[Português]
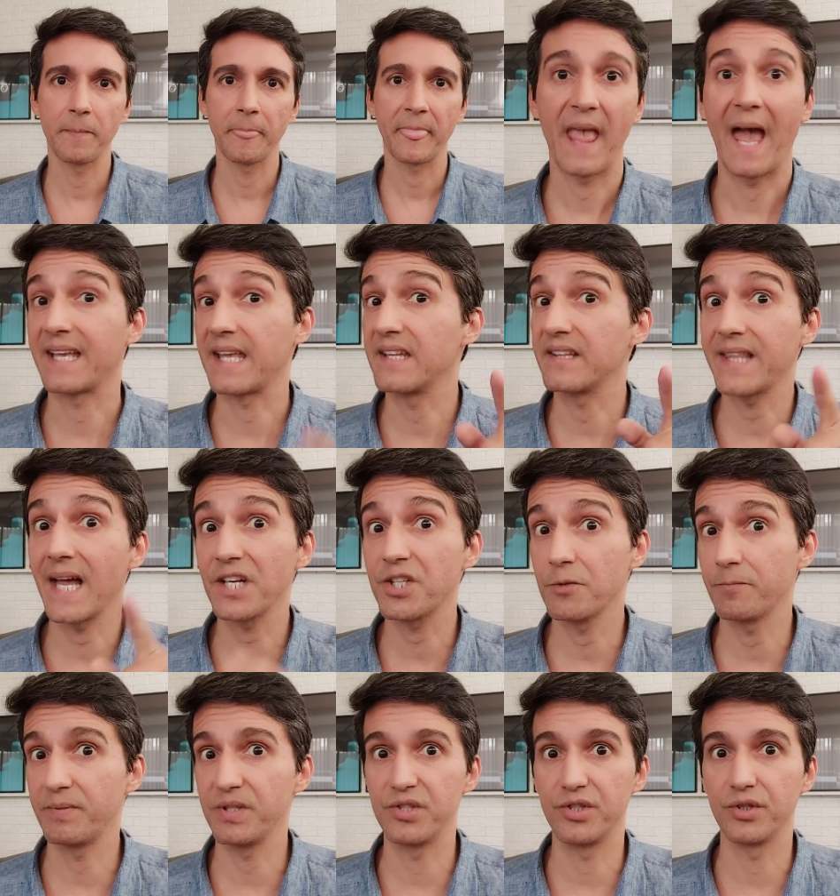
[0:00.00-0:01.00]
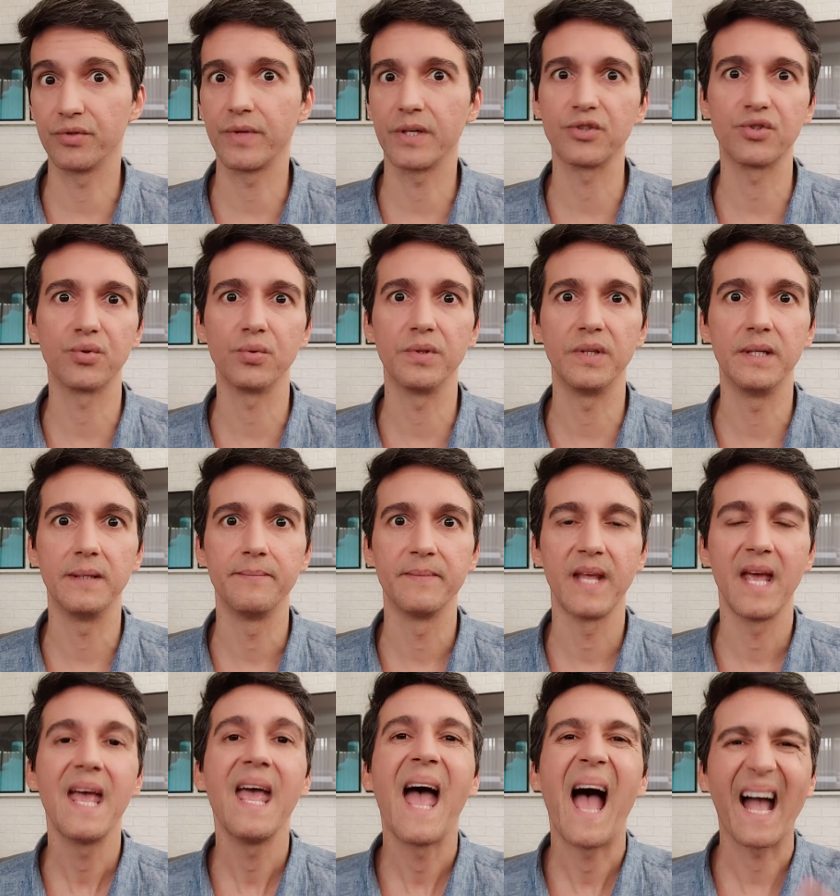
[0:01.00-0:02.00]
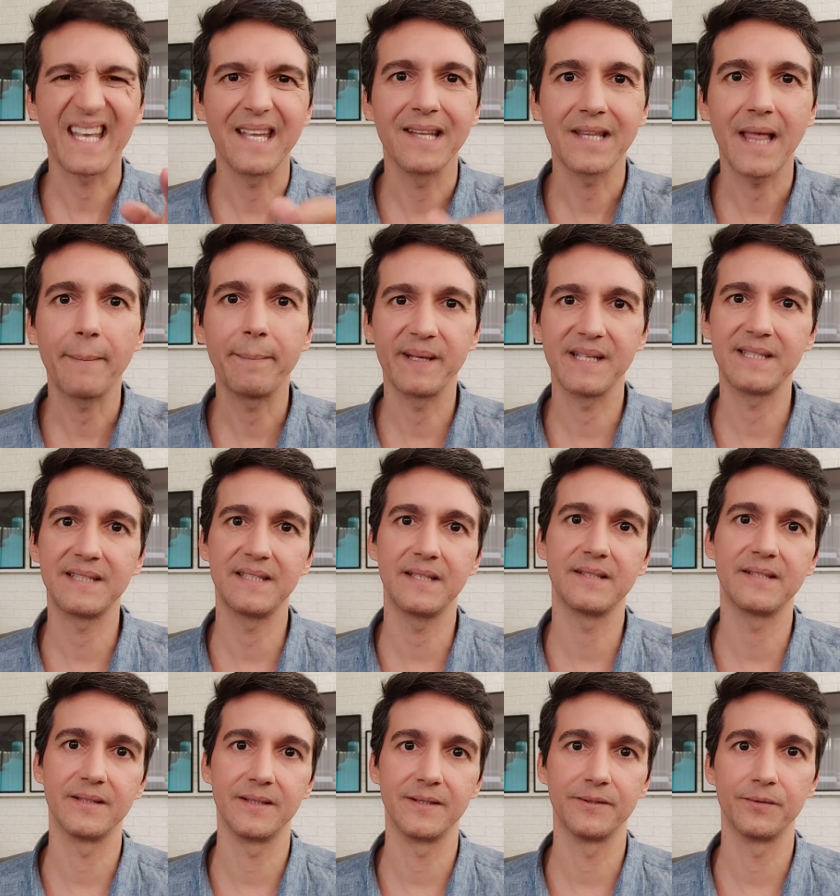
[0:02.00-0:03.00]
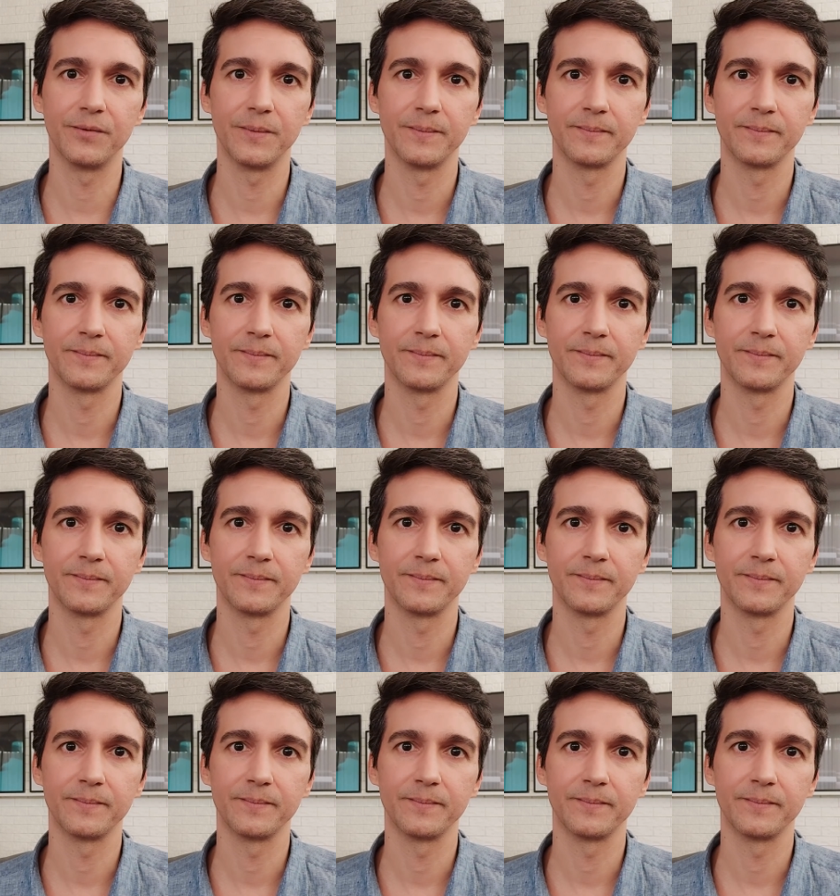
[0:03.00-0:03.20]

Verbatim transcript: a quem está te pedindo ajuda, a quem está precisando.